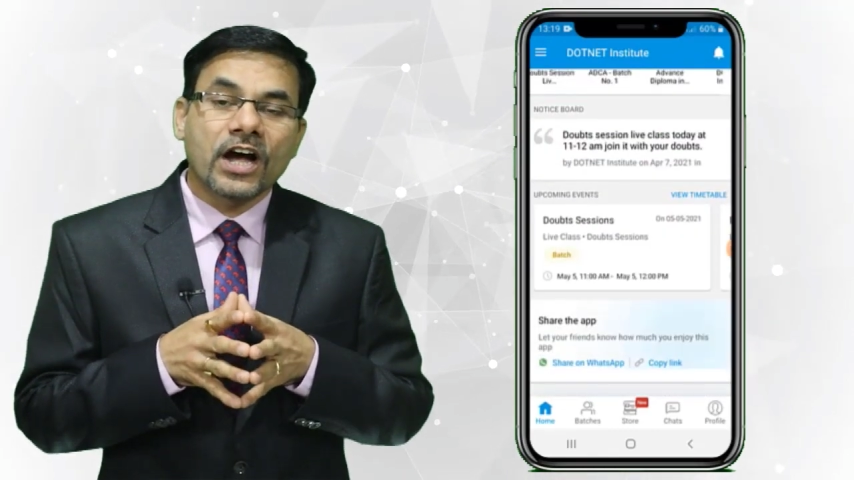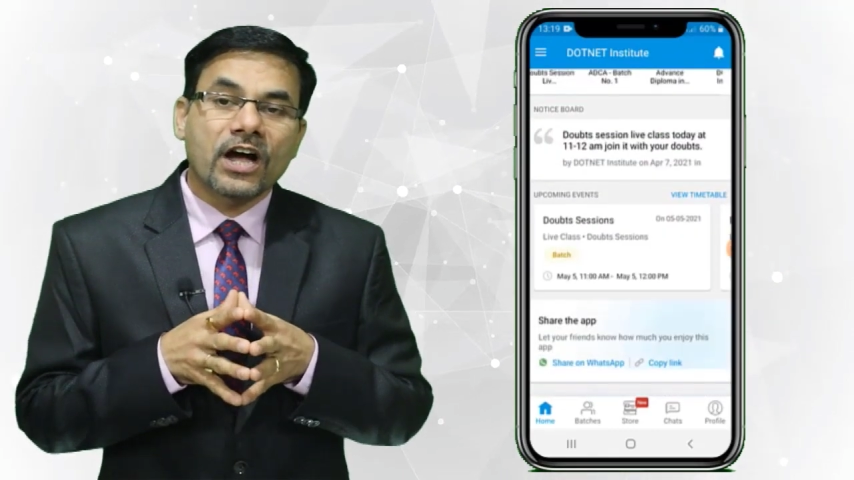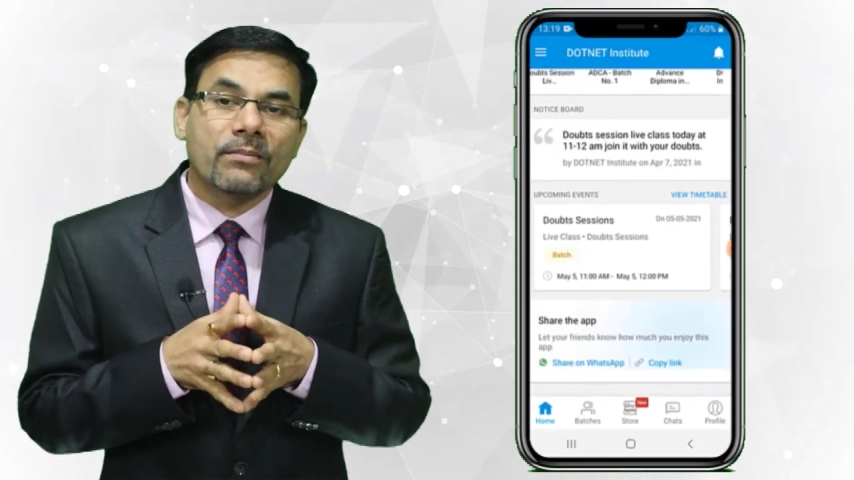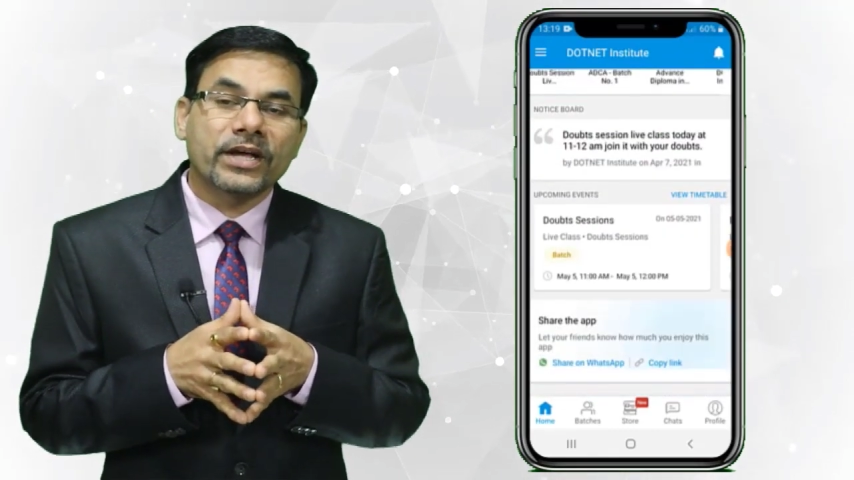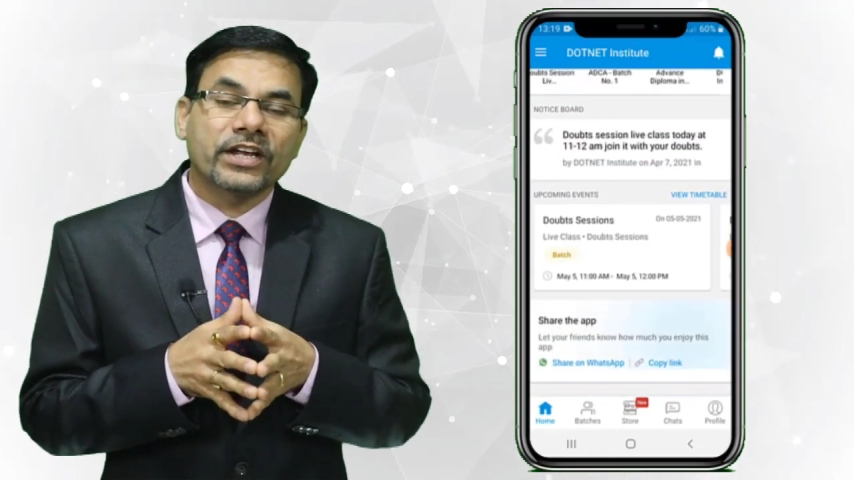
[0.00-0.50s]

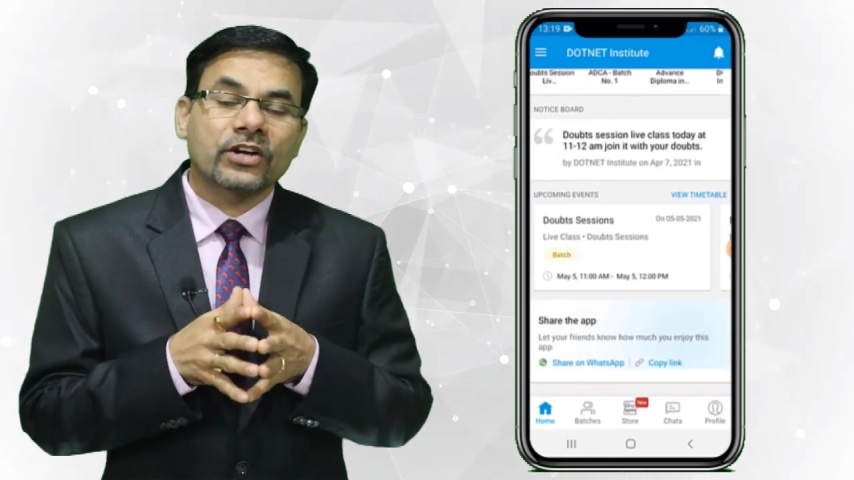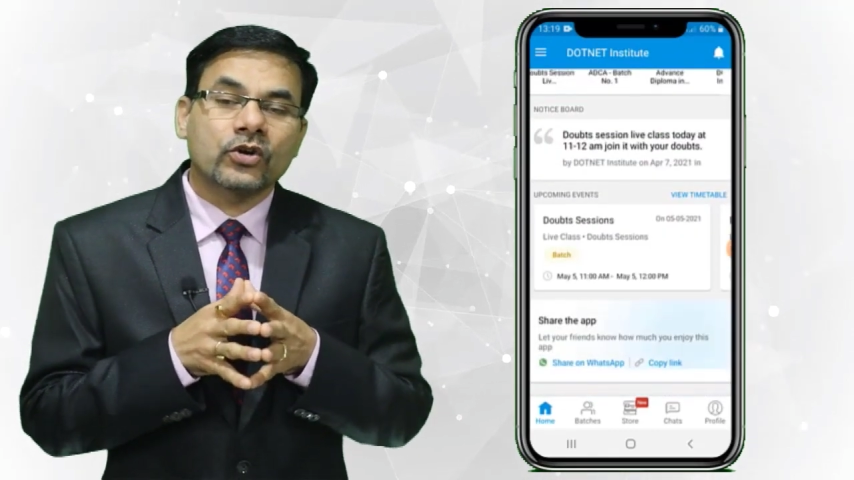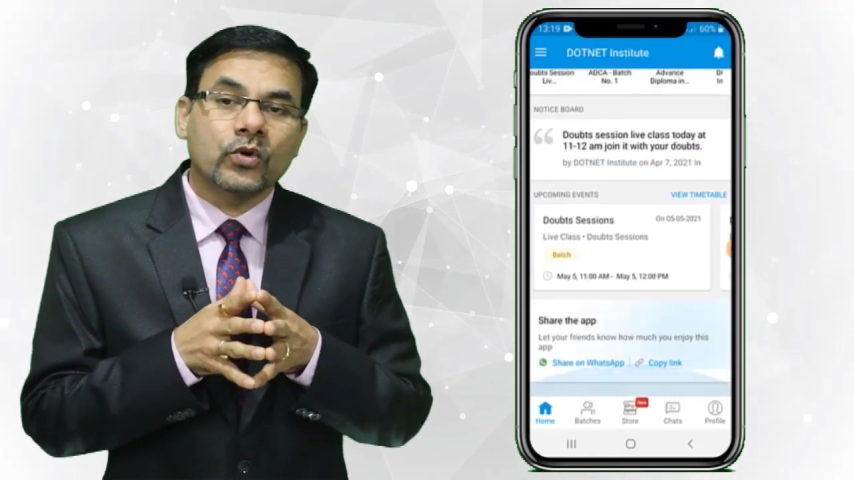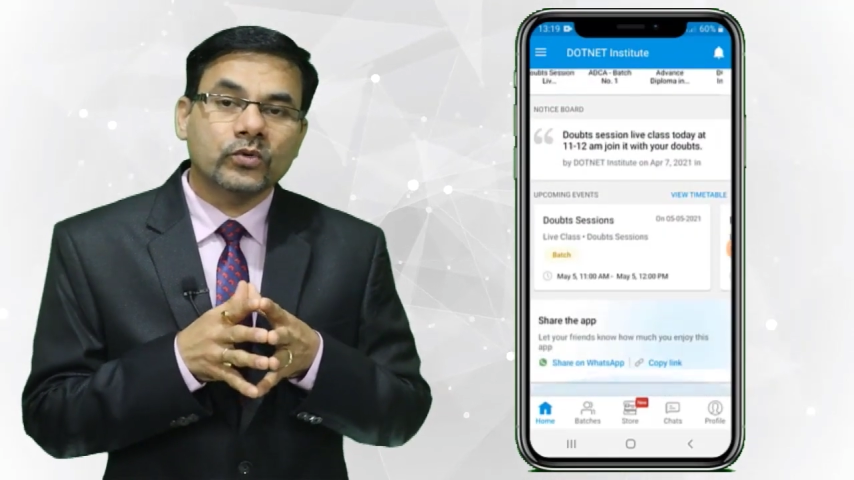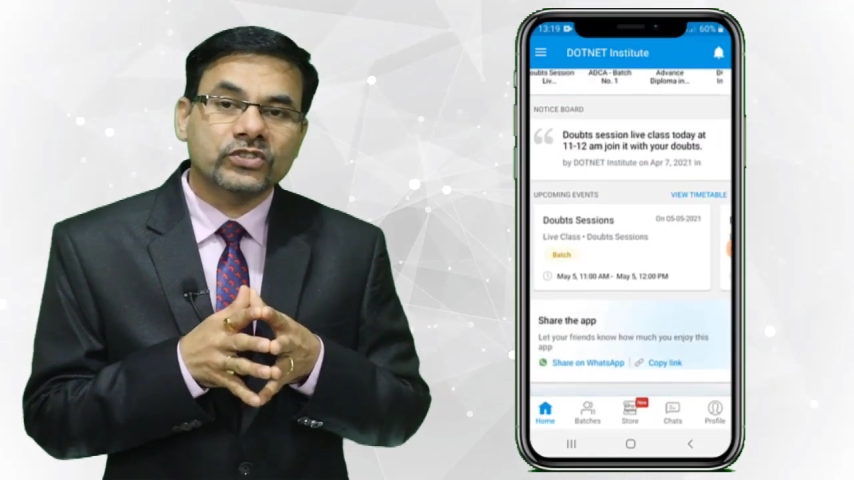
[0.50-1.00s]
हमारे
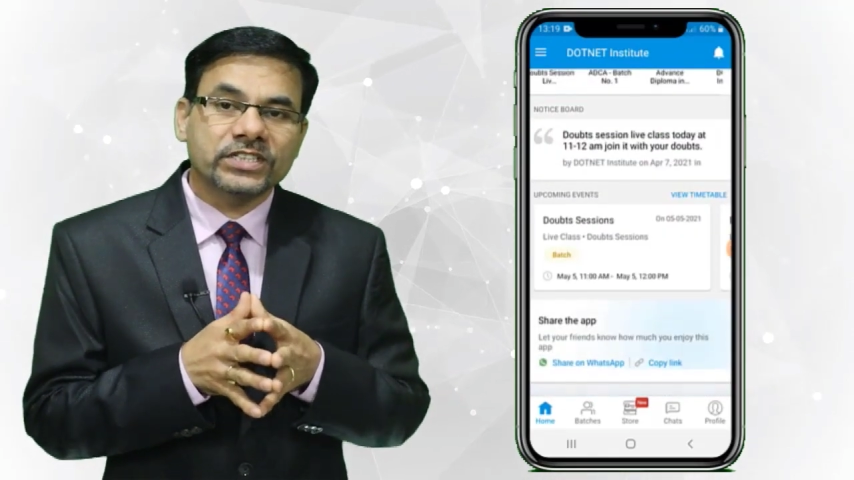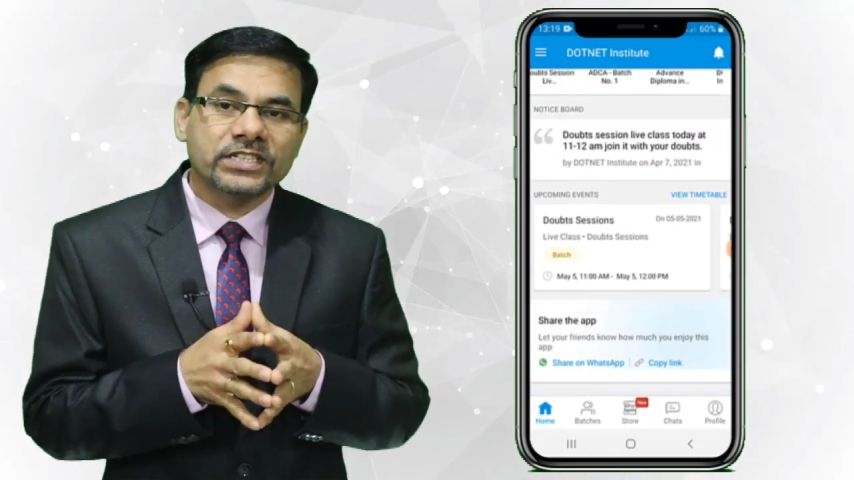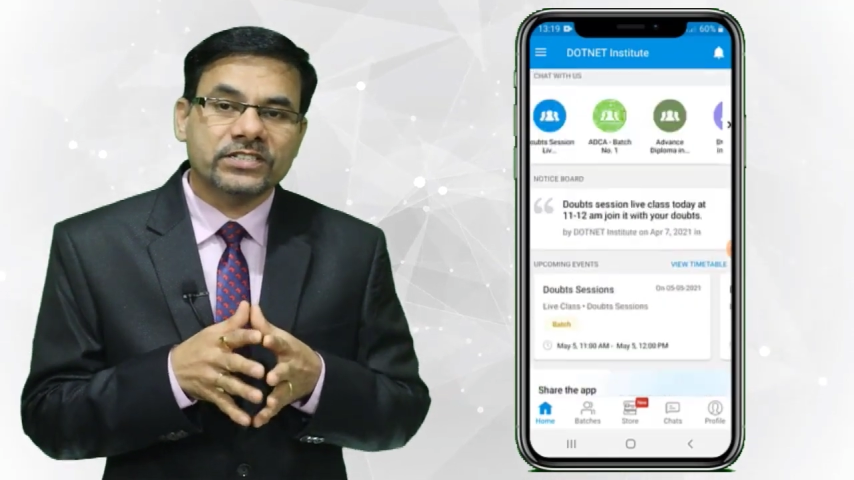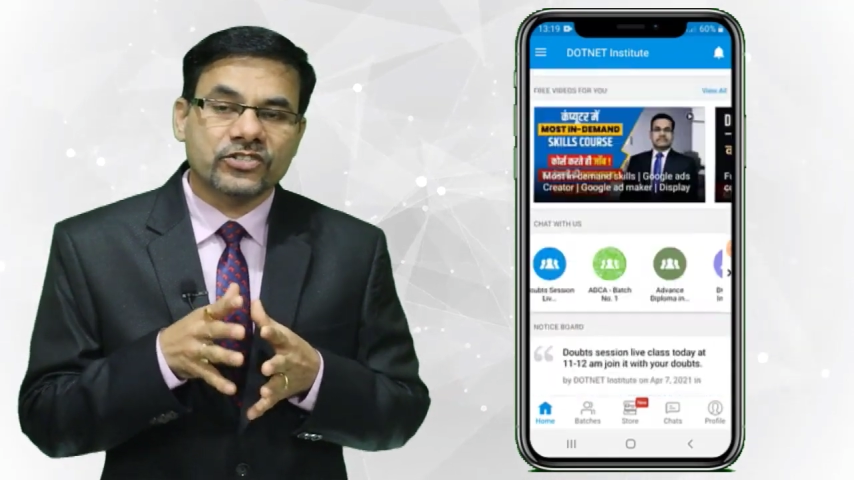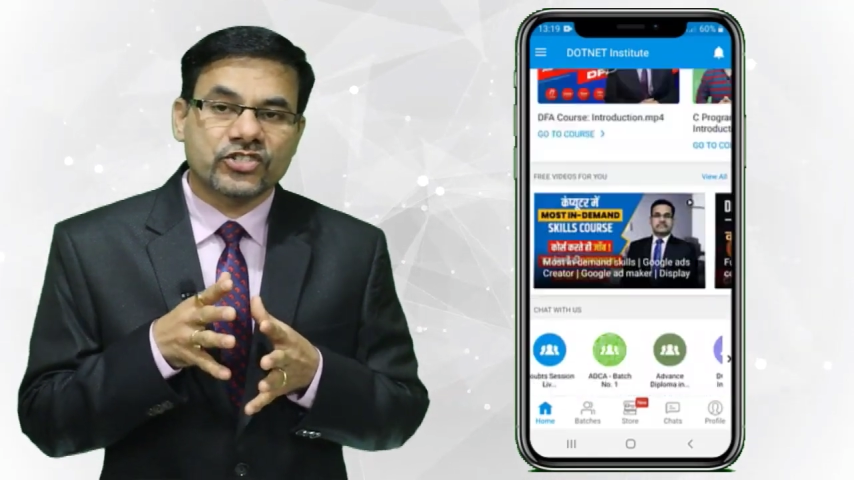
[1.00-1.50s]

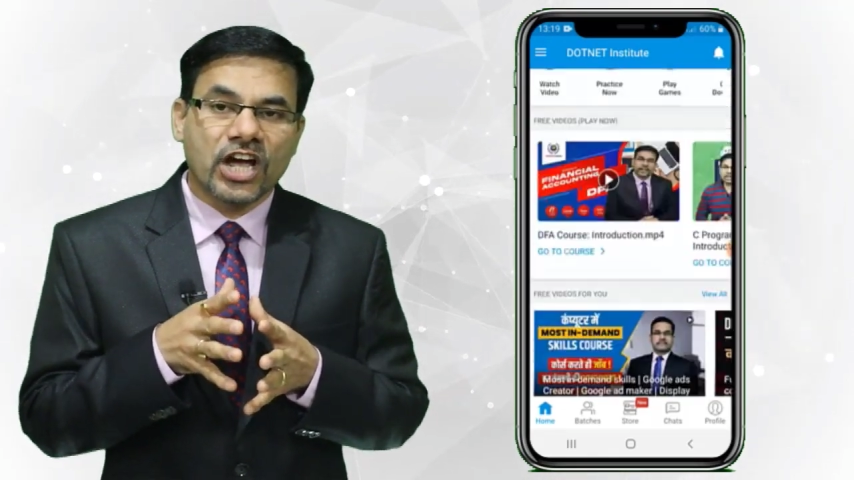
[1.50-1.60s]
कोर्सेज